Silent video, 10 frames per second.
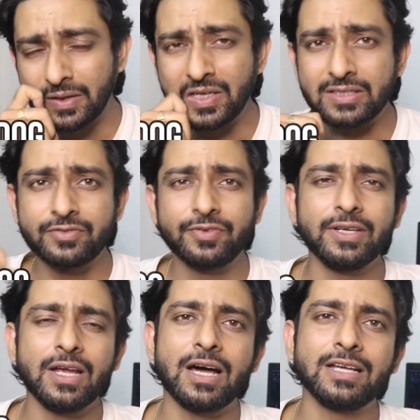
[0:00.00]
नेक्स्ट
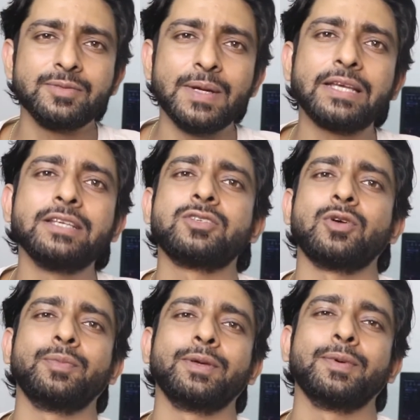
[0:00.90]
फिर आज मैं किस
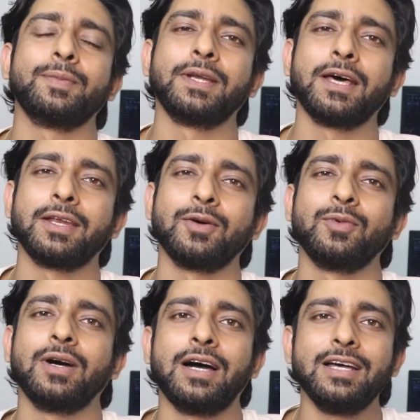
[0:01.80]
टॉपिक पे बना रहा हूँ